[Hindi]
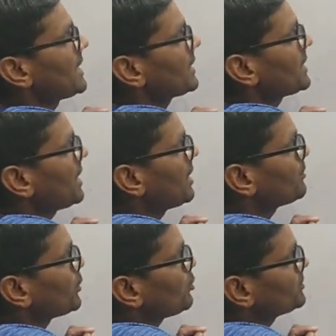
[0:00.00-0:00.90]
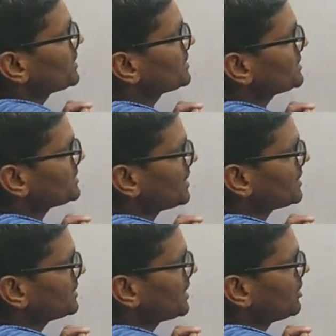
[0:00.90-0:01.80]
क्या है आपका उपसर्ग जिसका
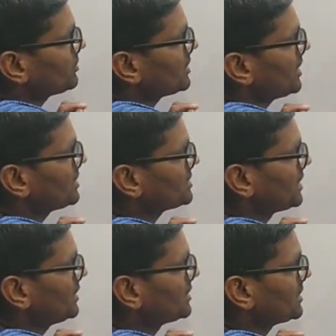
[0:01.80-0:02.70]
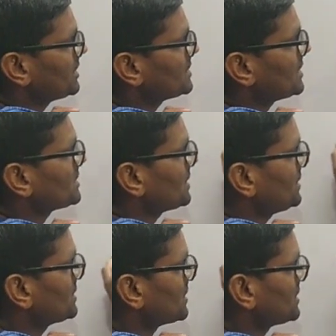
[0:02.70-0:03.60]
अर्थ क्या होता है सहित किसके
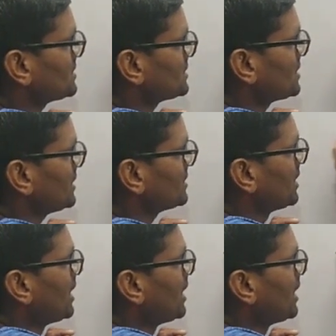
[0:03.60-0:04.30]
सहित रस सहित